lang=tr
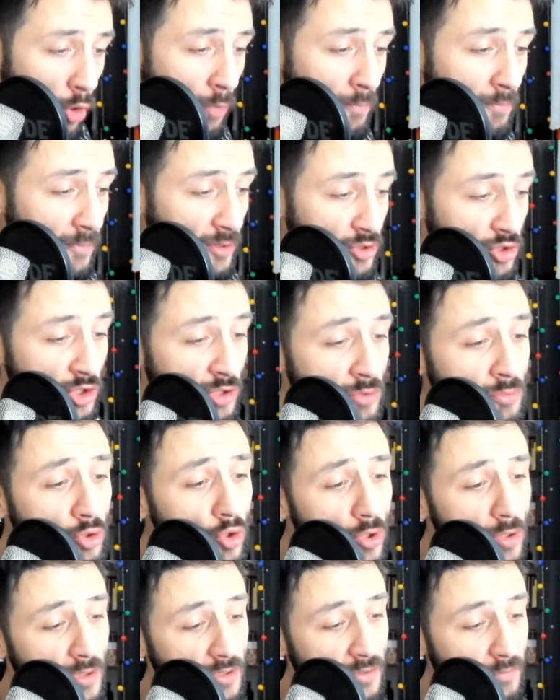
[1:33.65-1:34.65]
On,
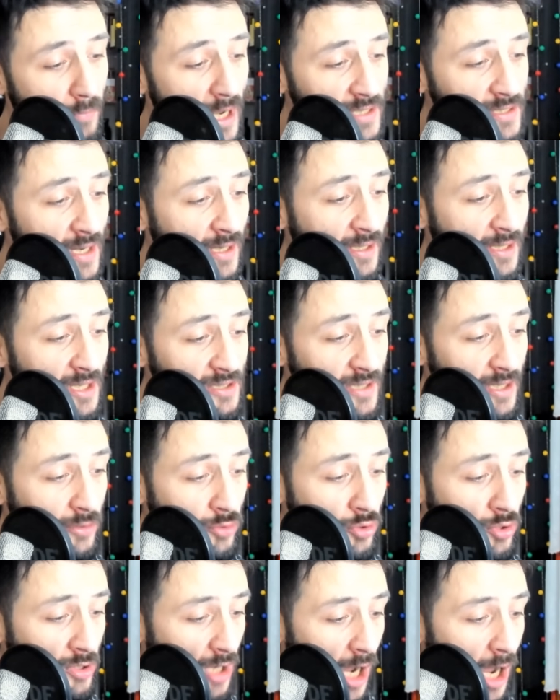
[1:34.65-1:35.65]
şimdi bazı
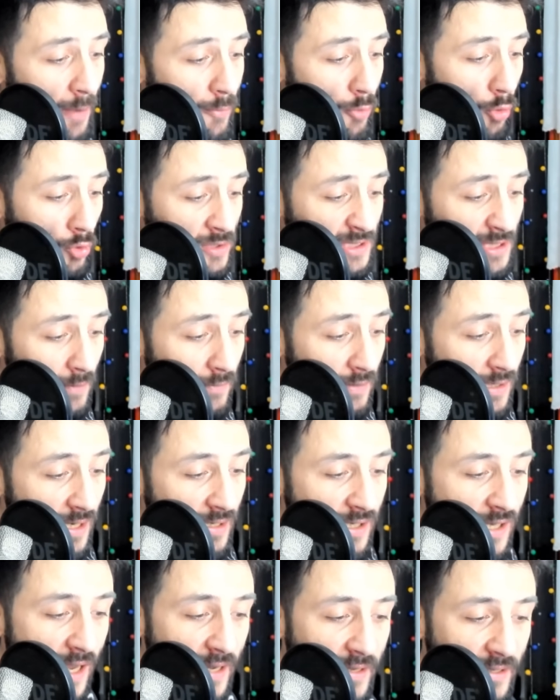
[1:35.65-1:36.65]
arkadaşlar diyor ki abi 10
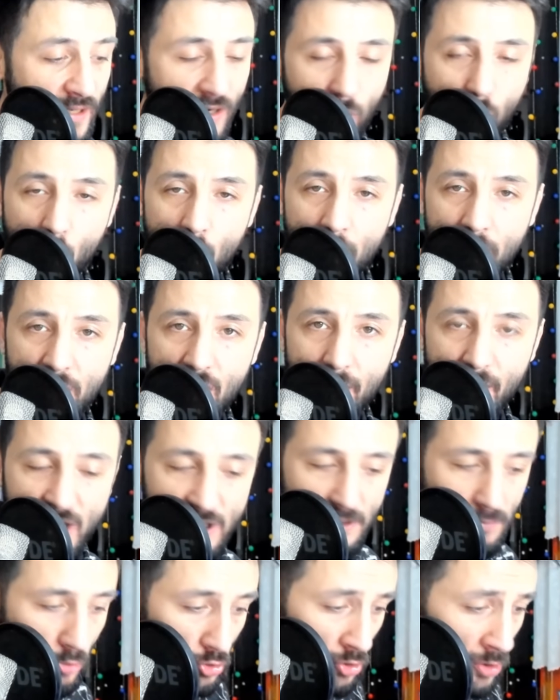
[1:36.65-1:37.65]
seviye niye direkt 11'e
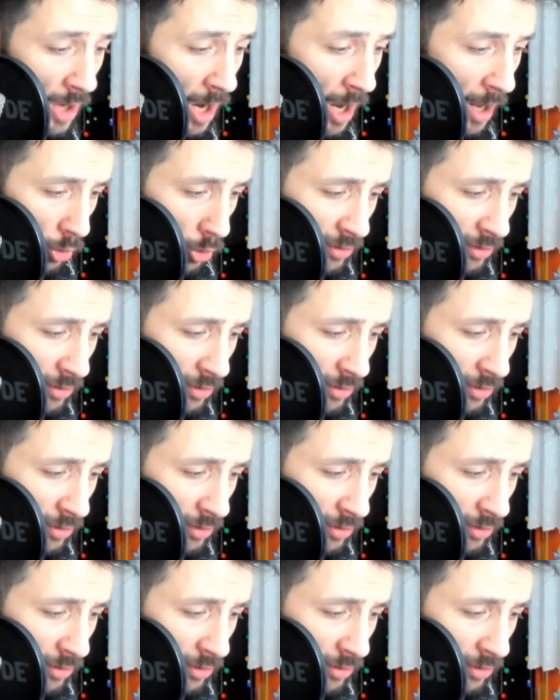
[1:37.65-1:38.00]
basmıyorsun?